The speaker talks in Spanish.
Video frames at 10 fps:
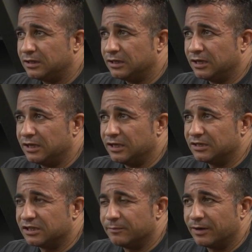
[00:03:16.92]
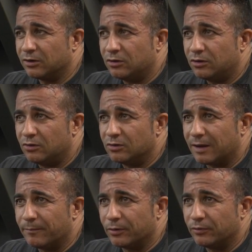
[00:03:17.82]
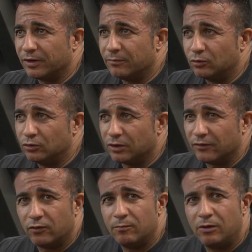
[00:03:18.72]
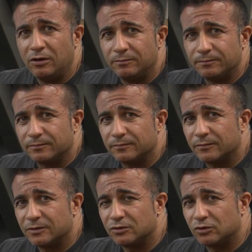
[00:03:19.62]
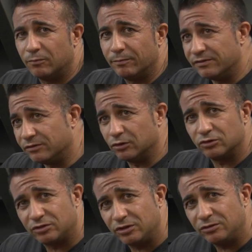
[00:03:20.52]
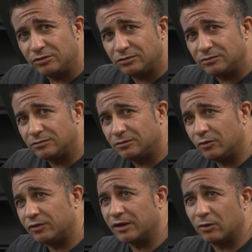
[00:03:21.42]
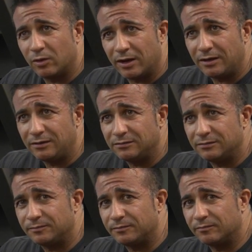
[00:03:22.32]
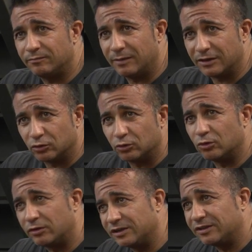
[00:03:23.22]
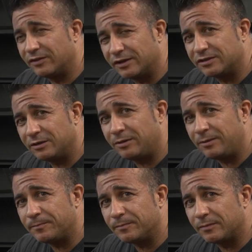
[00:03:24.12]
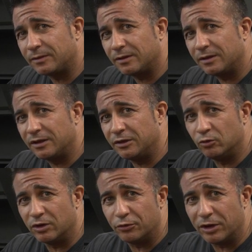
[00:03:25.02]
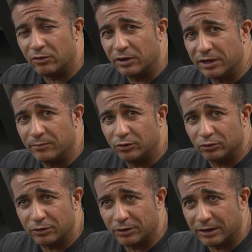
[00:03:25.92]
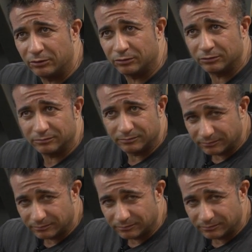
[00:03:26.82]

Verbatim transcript: Eh, sin embargo, un campeón del mundo de fútbol son 22 tíos, 11 que juegan, más otros 11 que están de reserva, y un año gana un equipo y otro año gana otro